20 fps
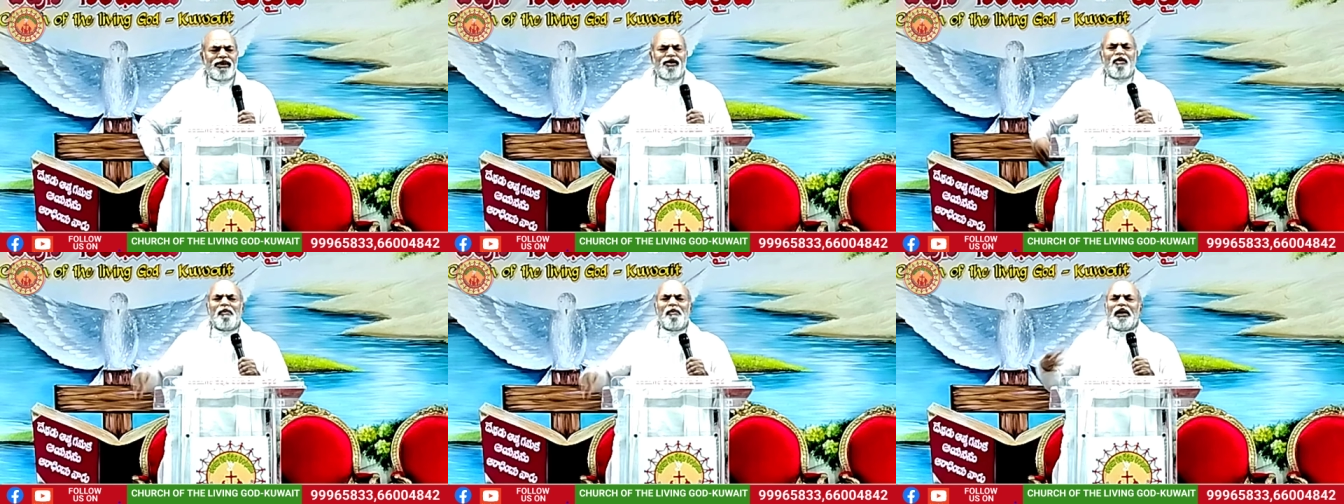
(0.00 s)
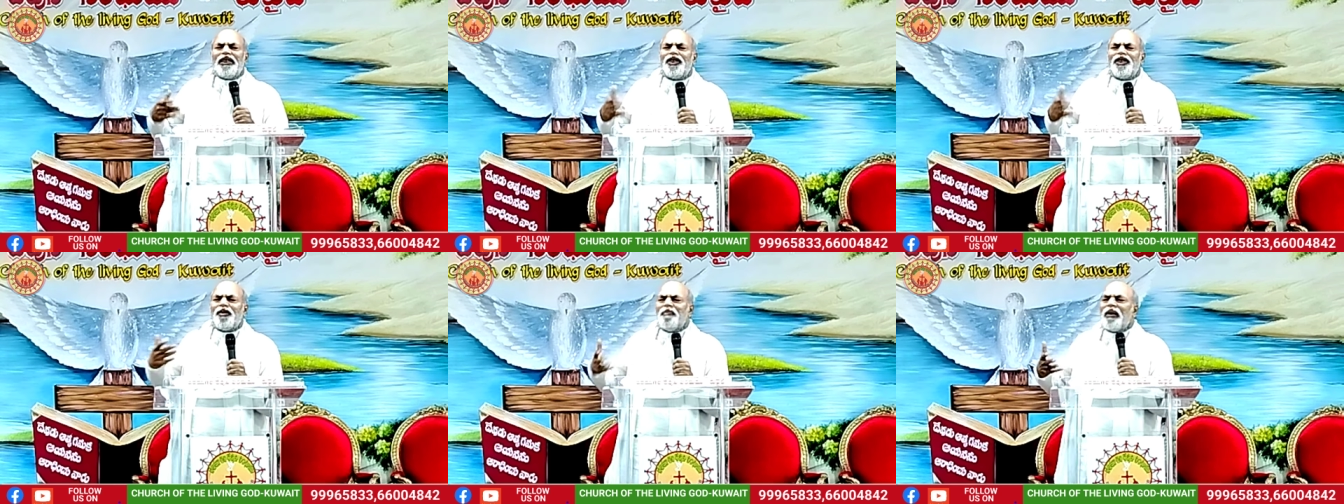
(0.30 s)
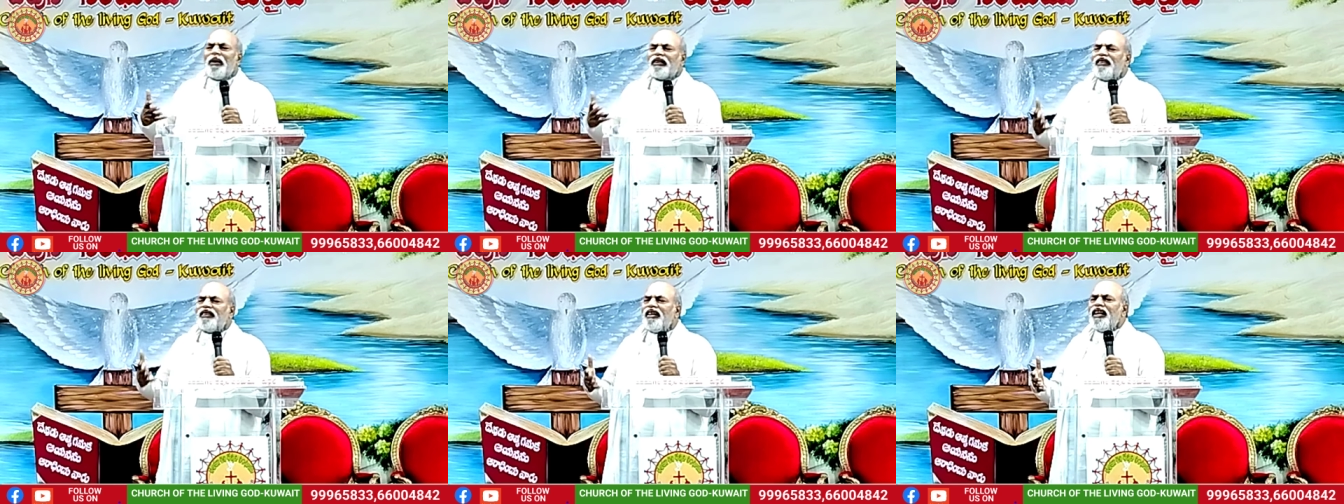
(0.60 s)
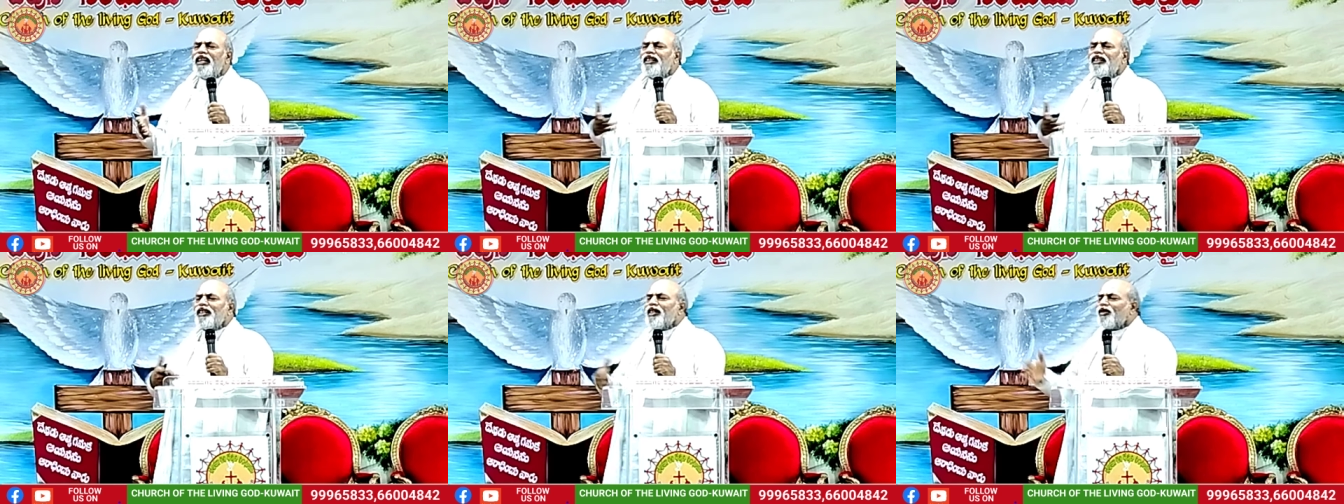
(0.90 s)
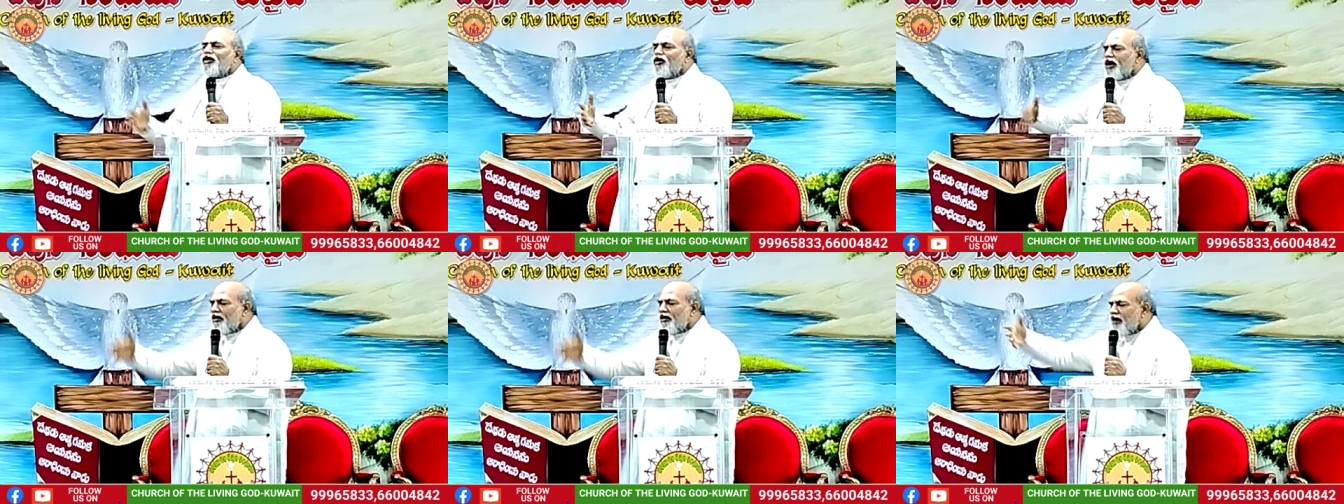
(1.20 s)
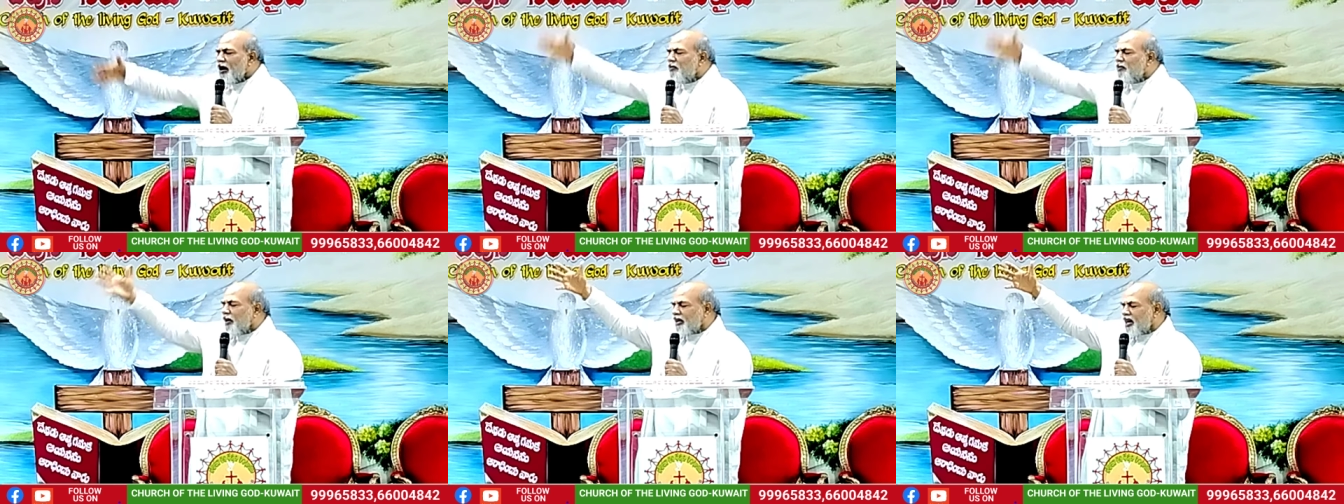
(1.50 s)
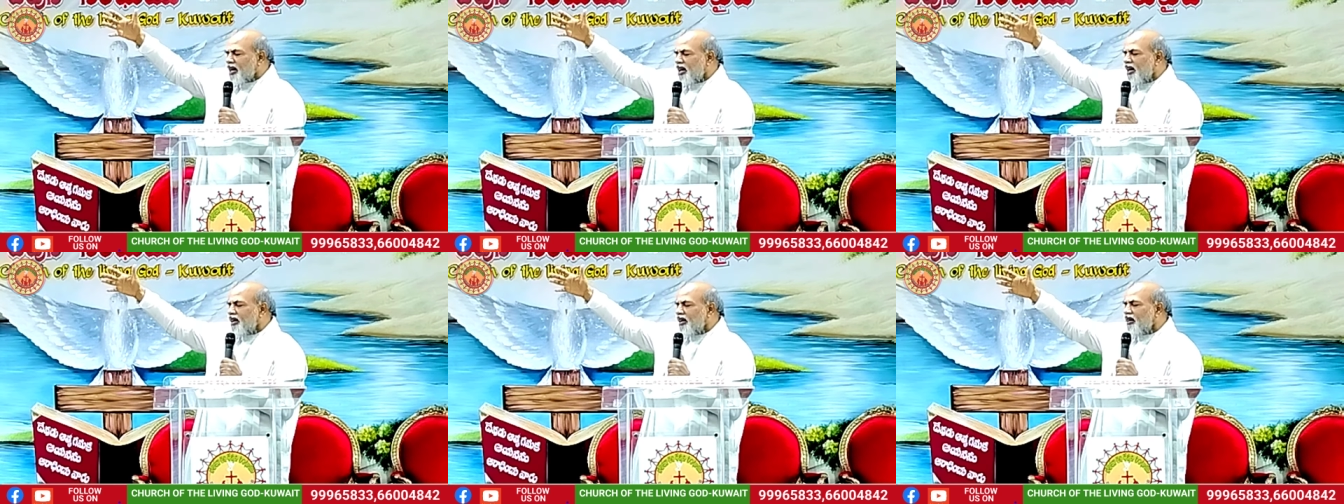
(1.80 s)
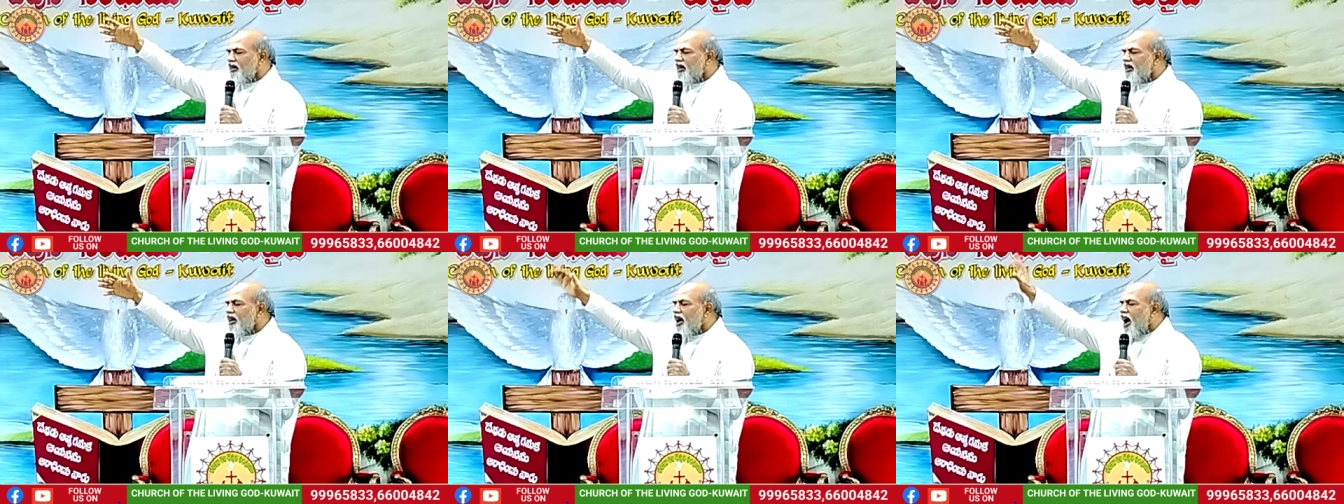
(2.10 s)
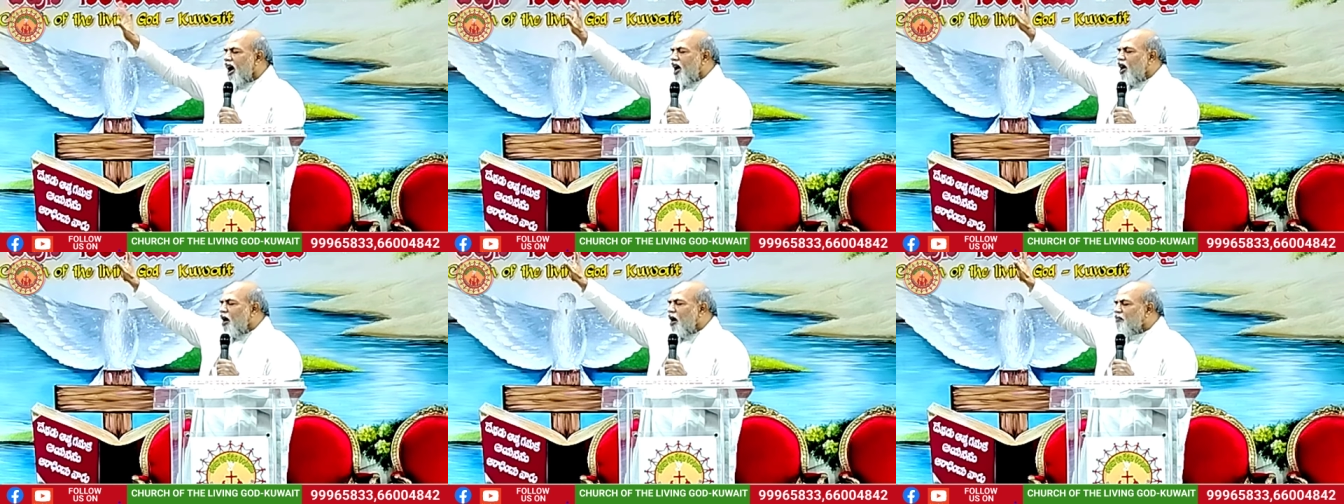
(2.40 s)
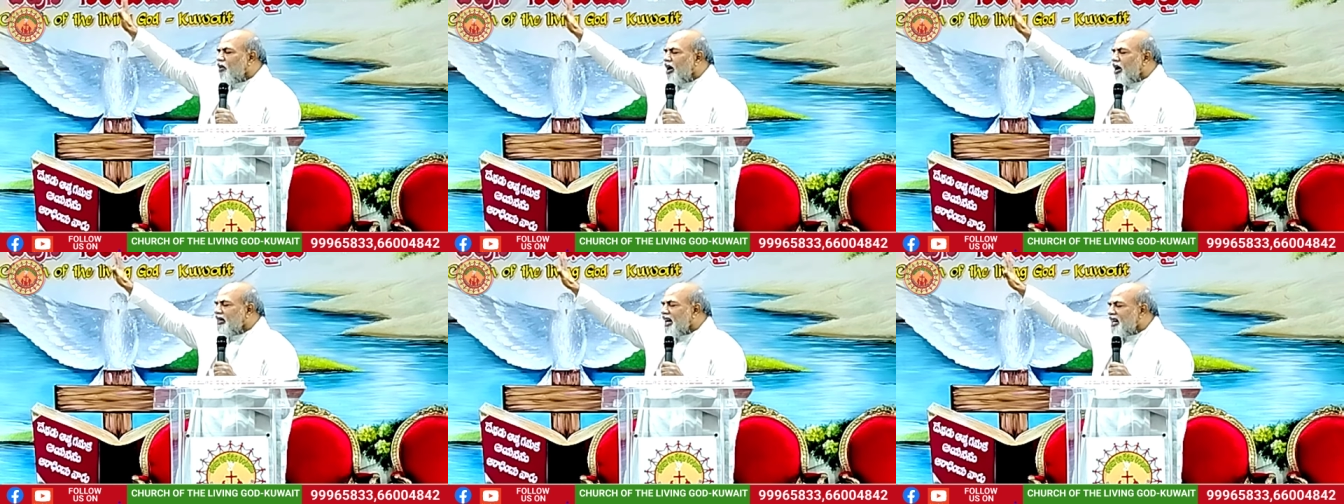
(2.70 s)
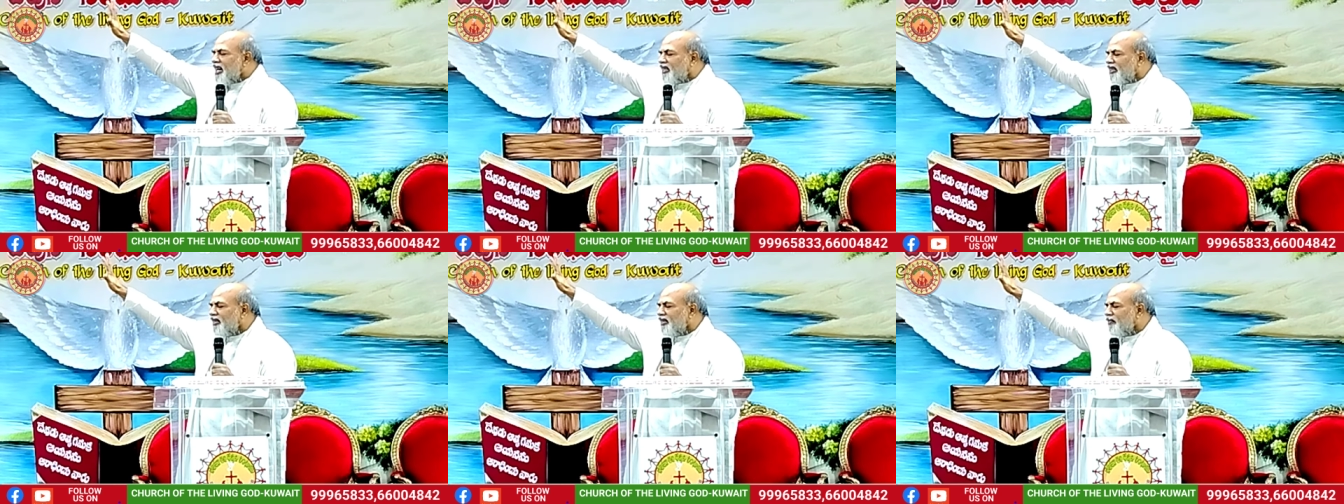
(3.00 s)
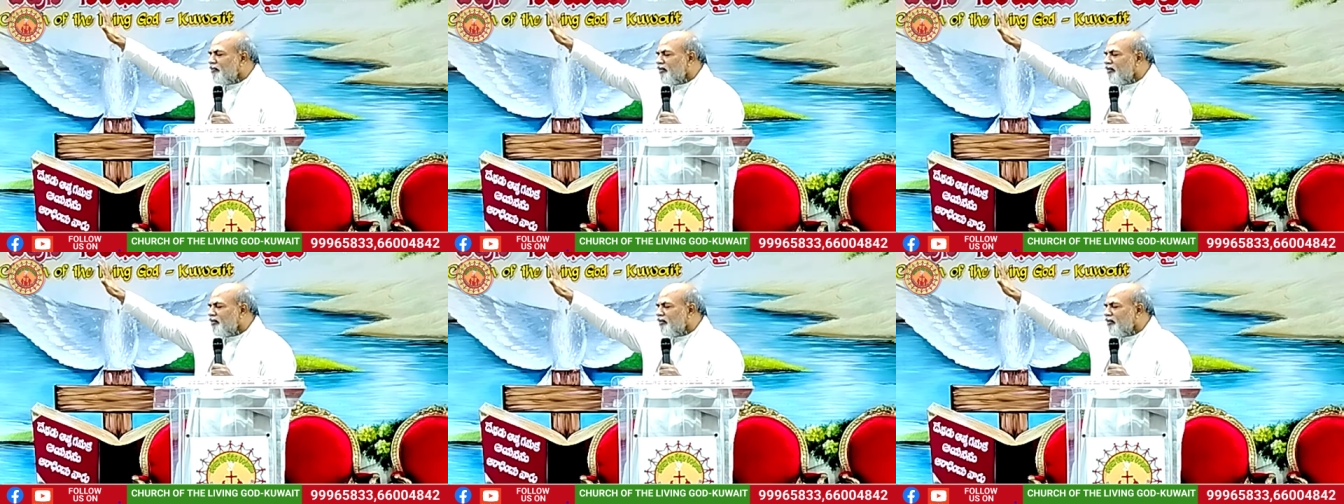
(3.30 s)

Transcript: ఓ మంచి భక్తి నేను చేసుకుంటే వెళ్ళిపోతున్నా హలో మోజస్